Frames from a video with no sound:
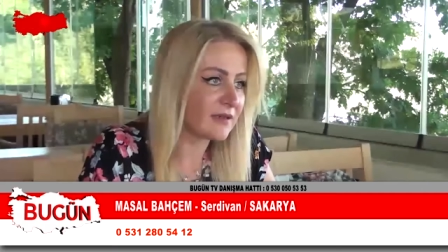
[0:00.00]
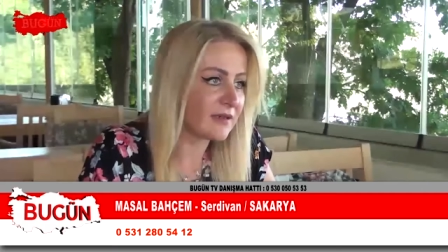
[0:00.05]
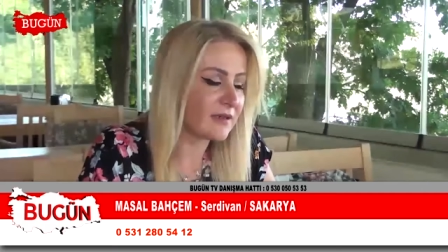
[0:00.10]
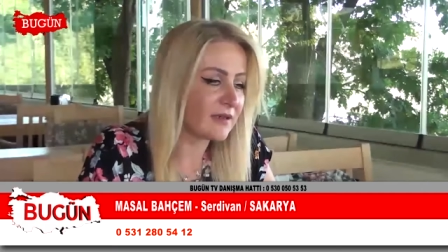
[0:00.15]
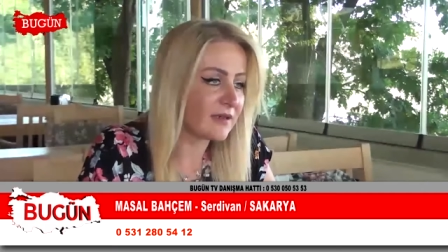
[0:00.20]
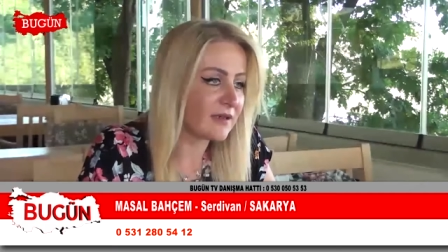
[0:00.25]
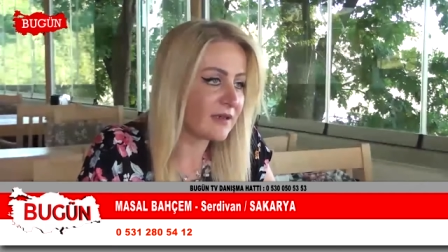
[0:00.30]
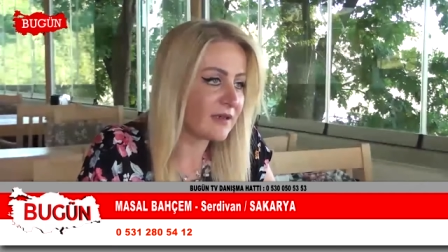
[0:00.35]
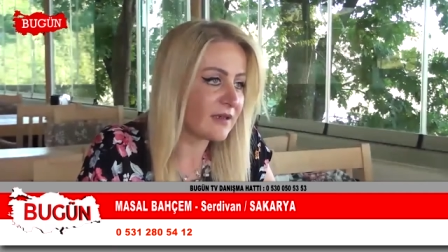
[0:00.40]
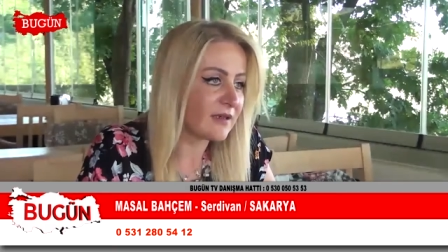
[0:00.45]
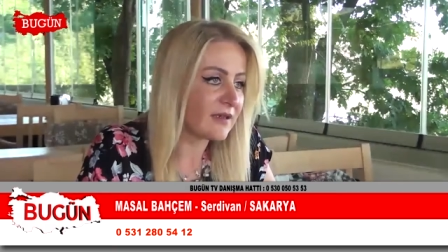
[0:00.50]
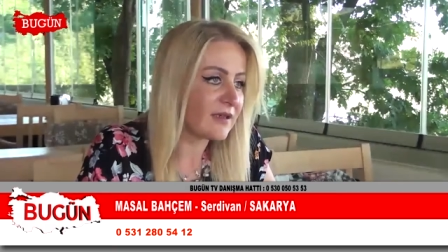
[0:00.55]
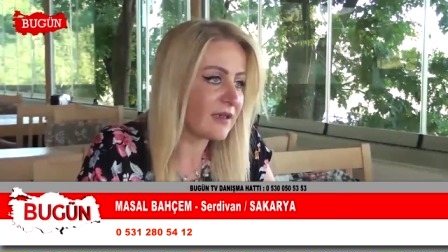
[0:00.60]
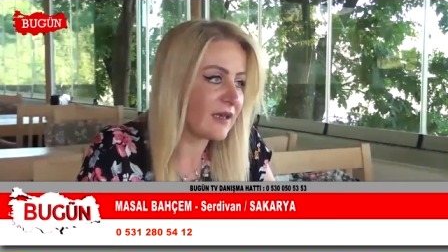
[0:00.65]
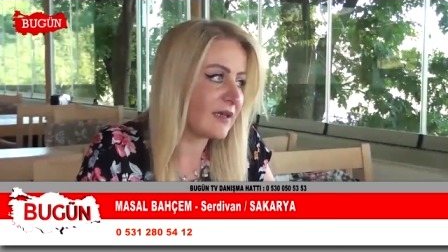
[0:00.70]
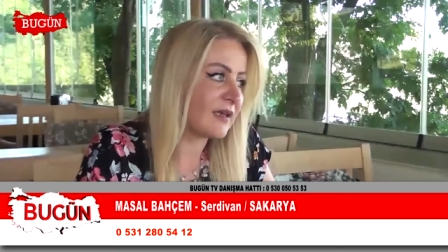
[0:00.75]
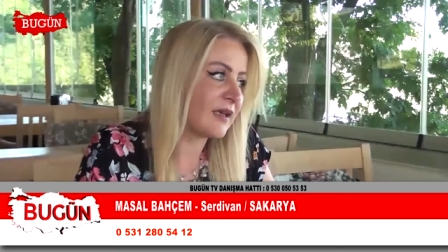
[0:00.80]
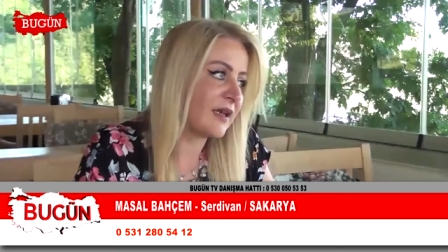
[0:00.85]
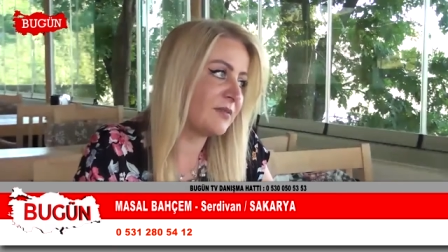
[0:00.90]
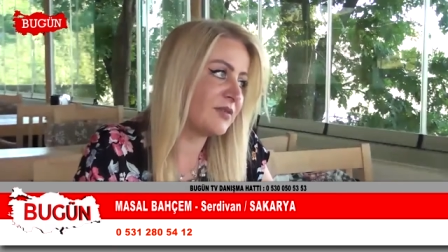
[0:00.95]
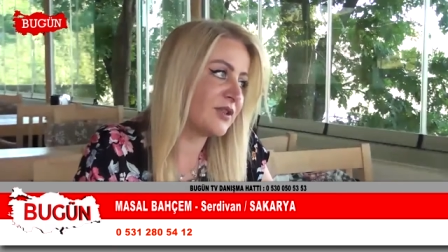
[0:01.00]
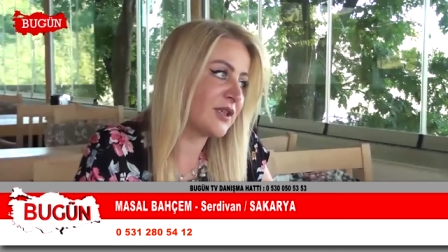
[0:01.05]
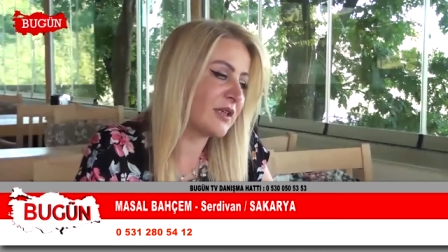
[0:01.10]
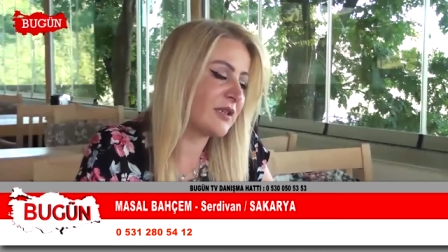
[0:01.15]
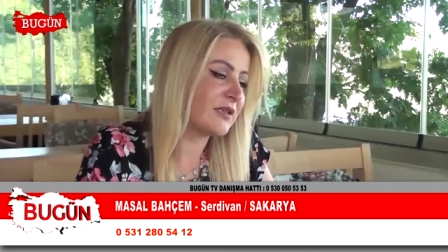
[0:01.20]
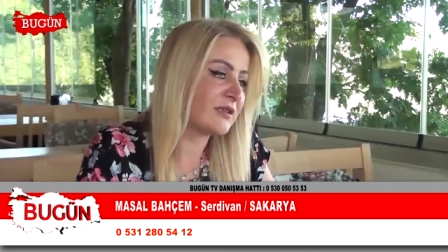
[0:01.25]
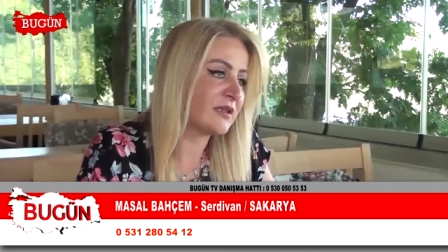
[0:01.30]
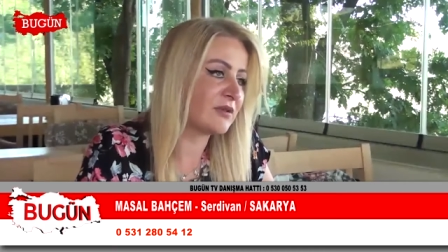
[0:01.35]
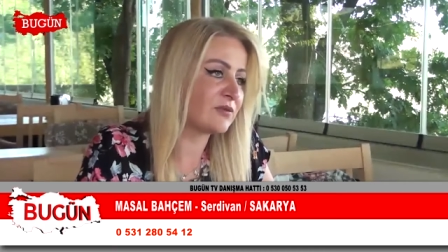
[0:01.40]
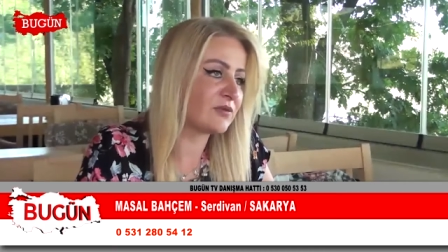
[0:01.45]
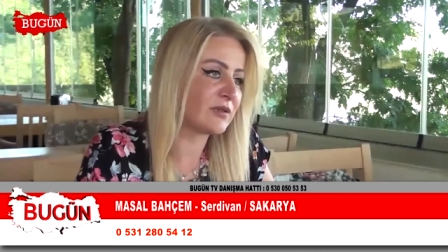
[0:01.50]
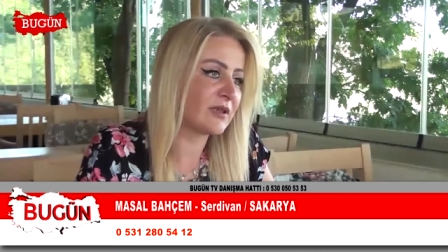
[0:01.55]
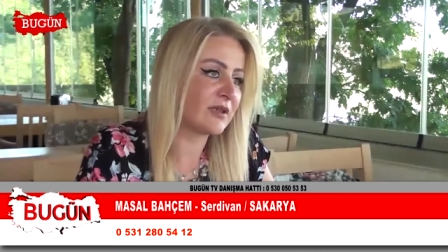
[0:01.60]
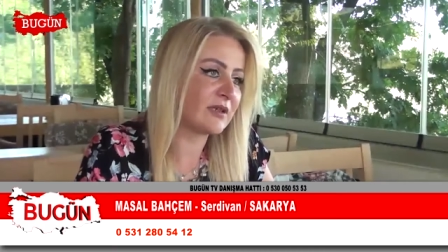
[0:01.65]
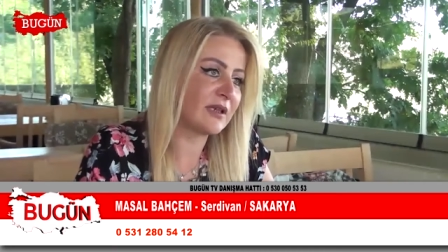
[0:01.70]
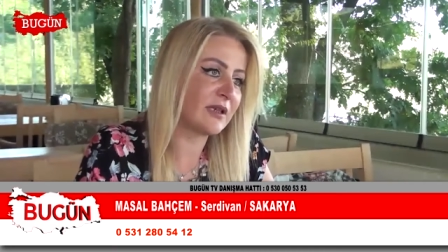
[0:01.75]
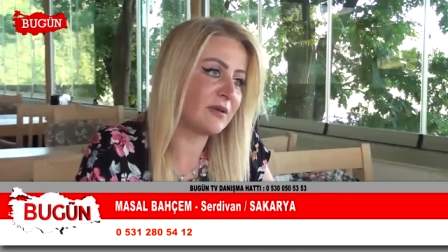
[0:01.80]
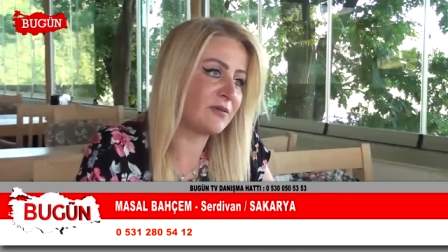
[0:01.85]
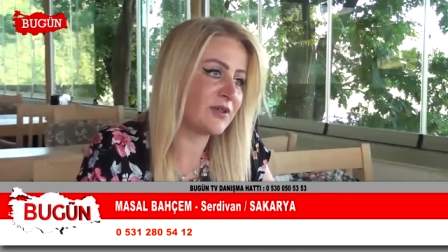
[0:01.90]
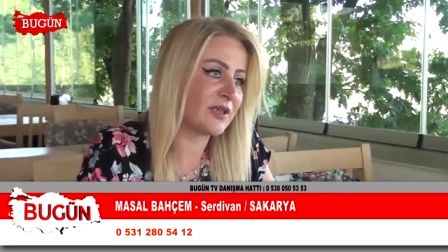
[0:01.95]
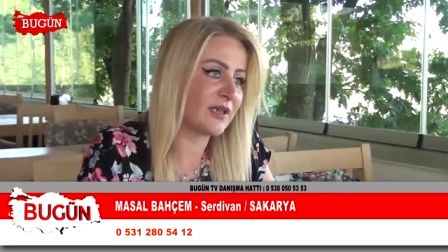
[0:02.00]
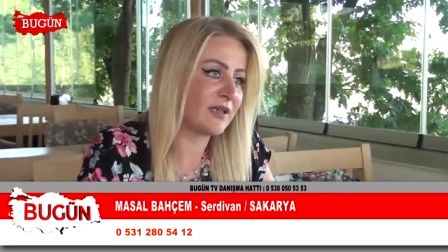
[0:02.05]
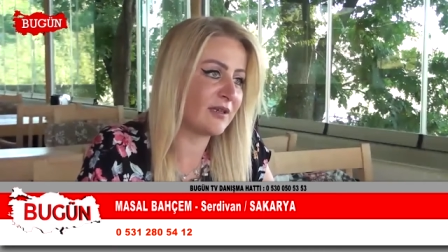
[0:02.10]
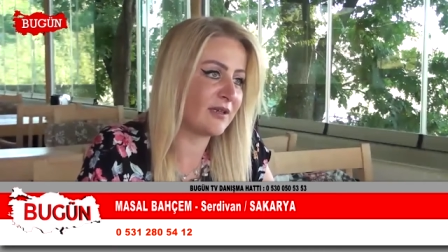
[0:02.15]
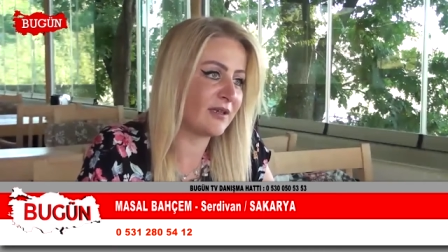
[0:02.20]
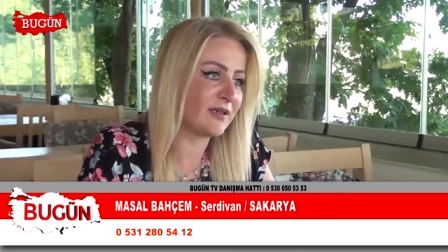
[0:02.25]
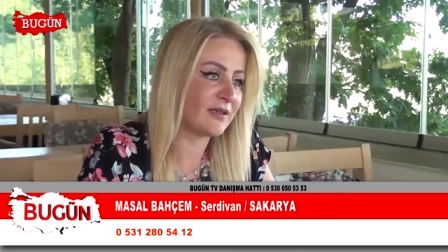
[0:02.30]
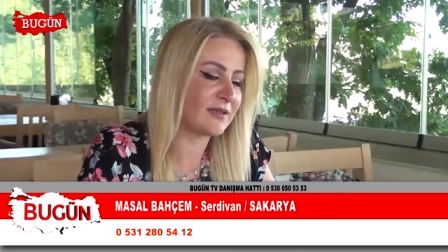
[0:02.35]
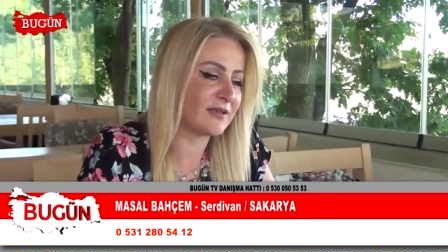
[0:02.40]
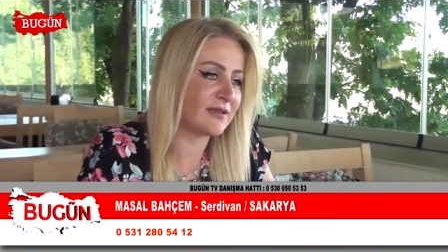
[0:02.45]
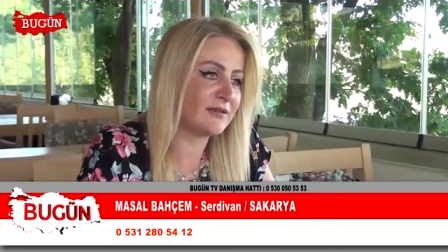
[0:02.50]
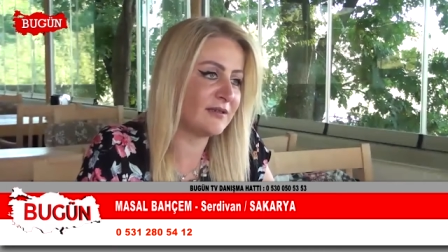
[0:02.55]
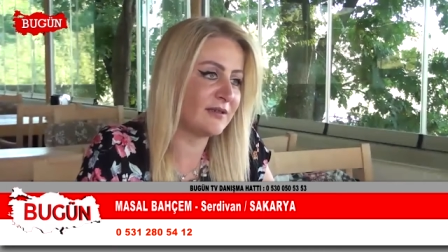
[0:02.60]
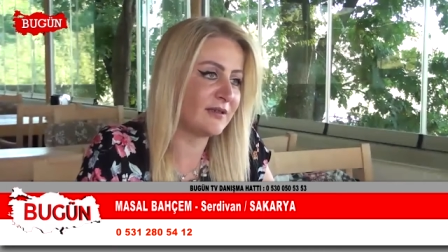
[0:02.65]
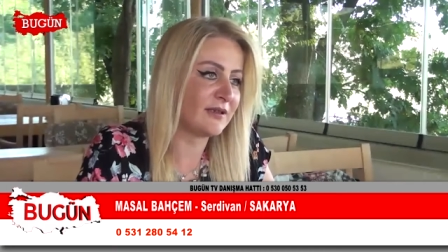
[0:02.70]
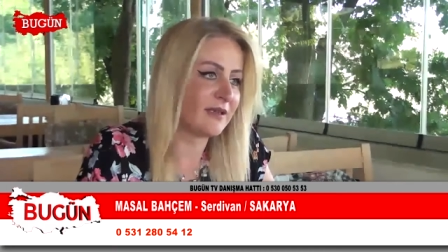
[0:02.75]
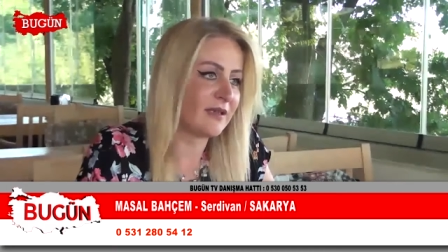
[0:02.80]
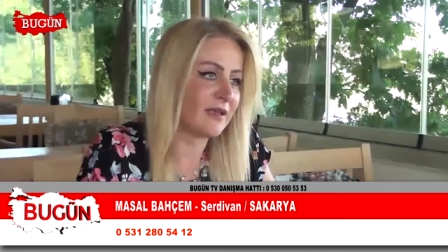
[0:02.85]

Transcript: Evet. Yani hem şehirden uzak hem şehre yakın.